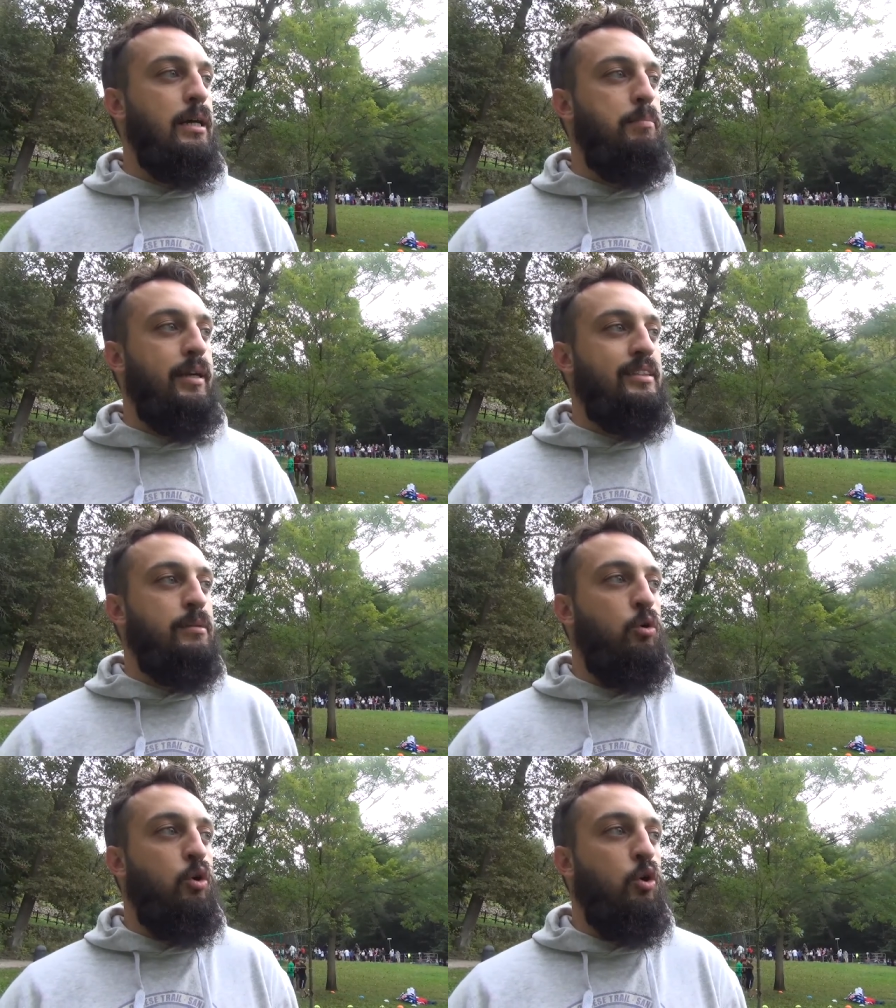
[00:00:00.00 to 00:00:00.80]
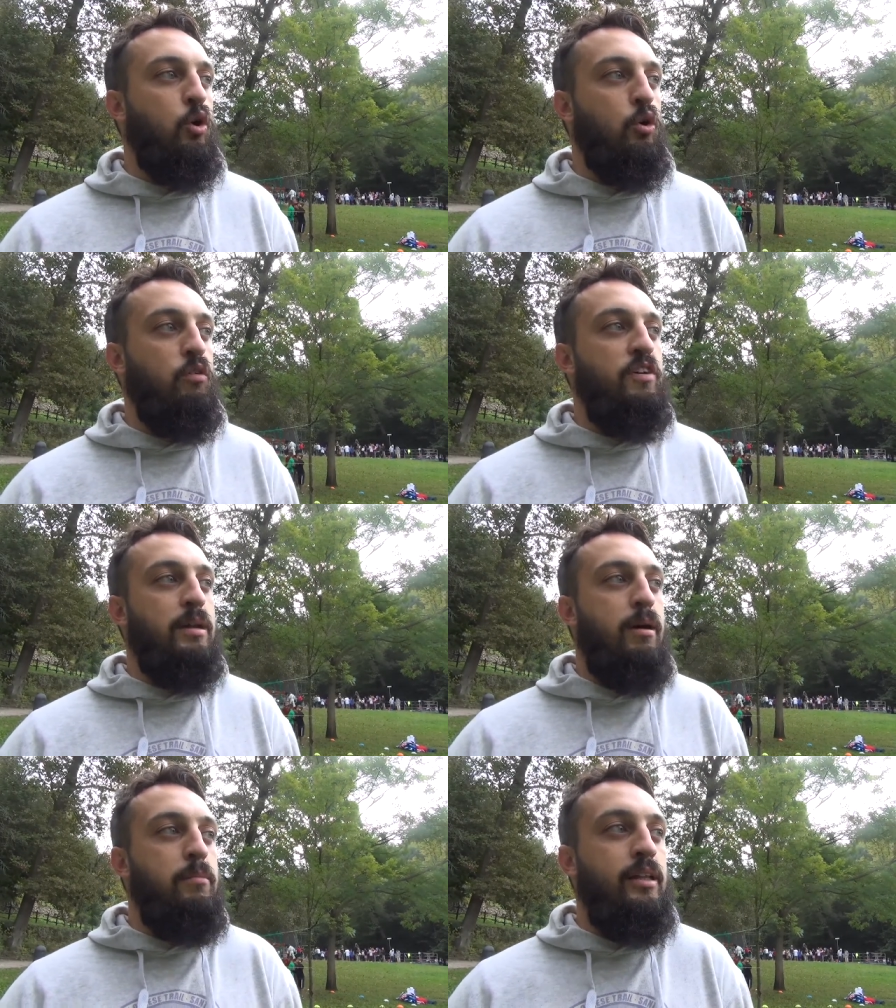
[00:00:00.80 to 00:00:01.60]
perché siamo
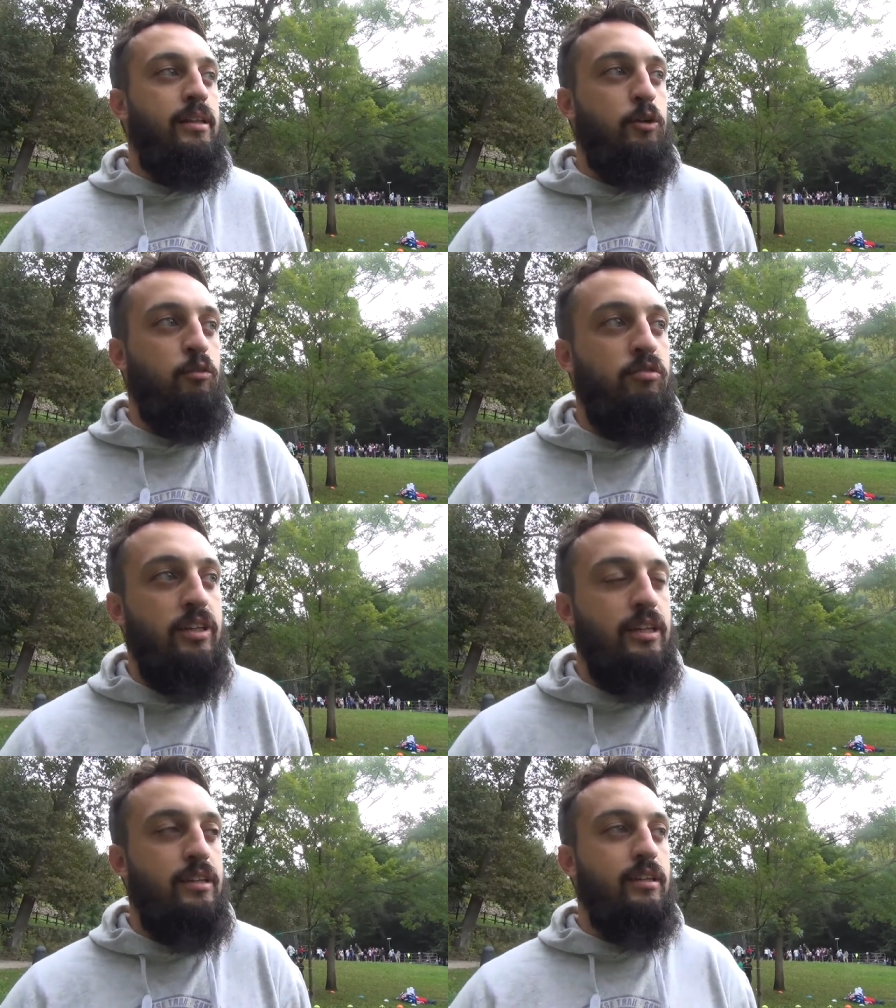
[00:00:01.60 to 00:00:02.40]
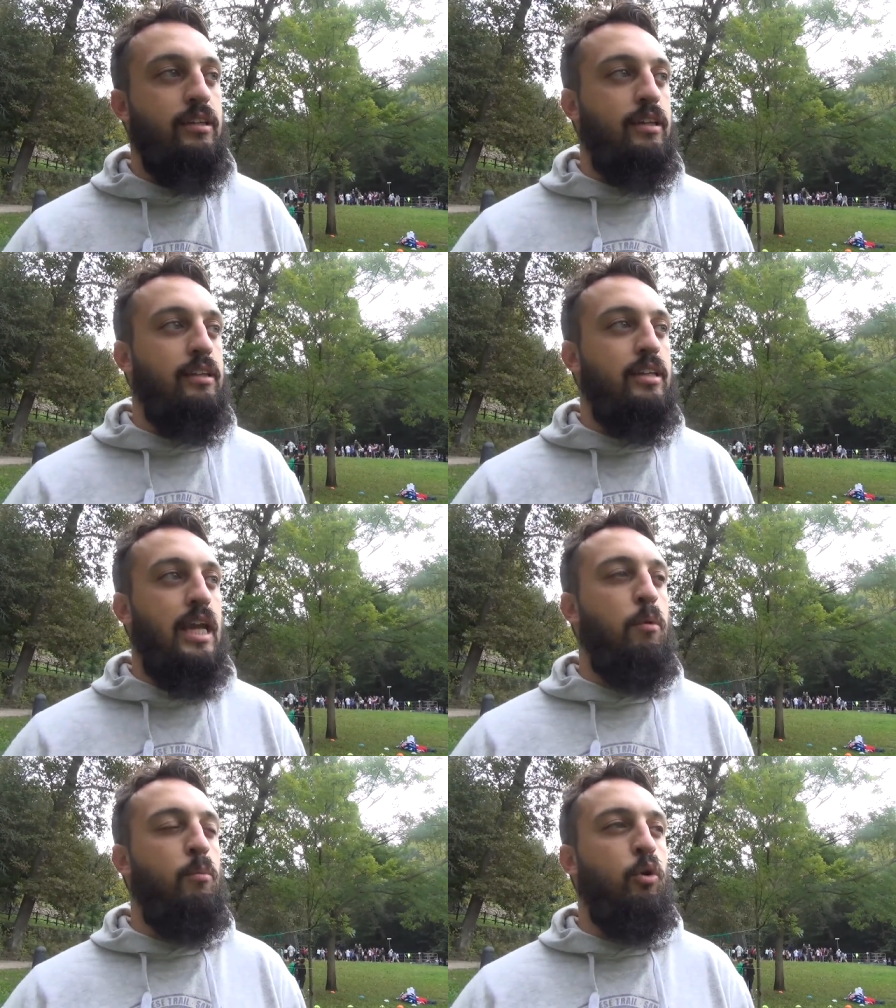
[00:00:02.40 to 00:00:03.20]
fermamente convinti,
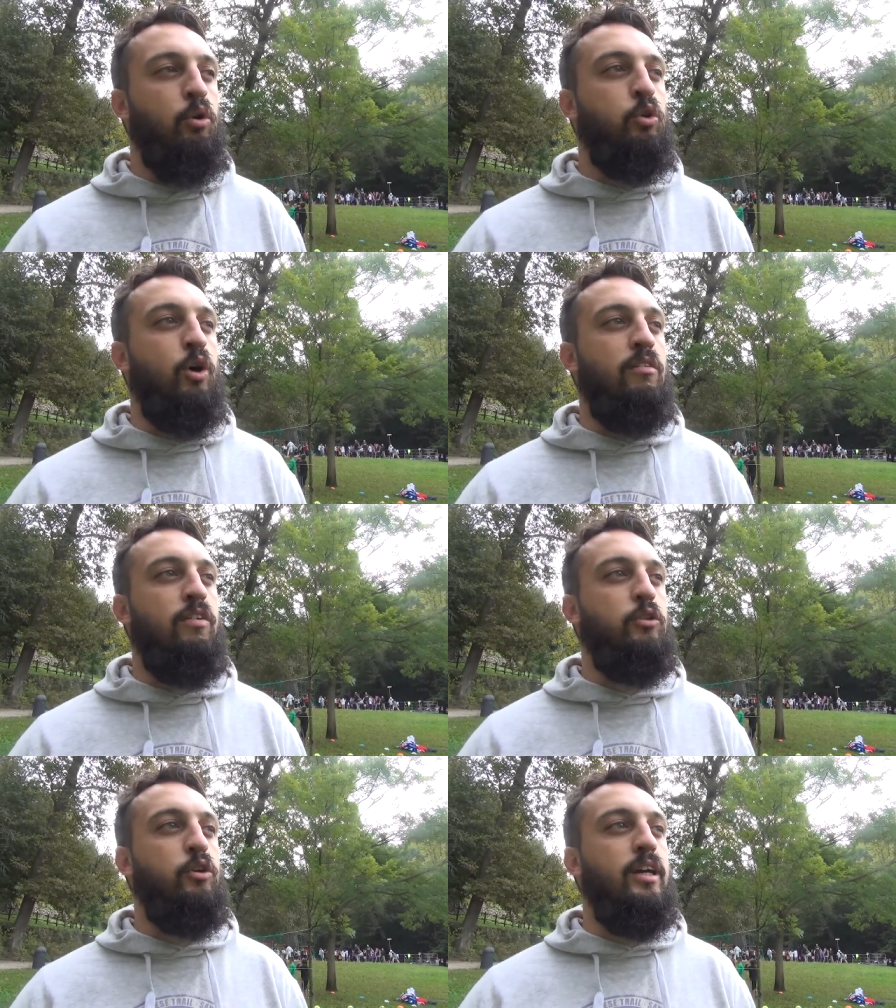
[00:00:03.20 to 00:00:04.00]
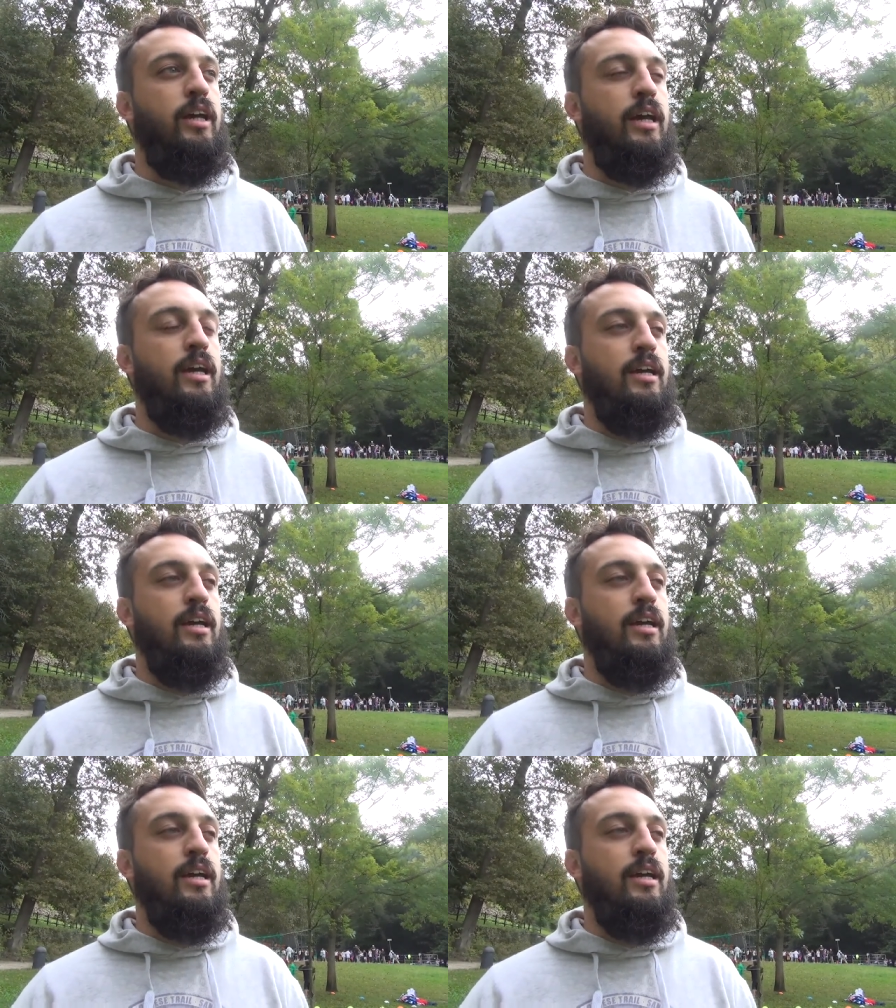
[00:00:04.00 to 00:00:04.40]
teniamo molto al fatto che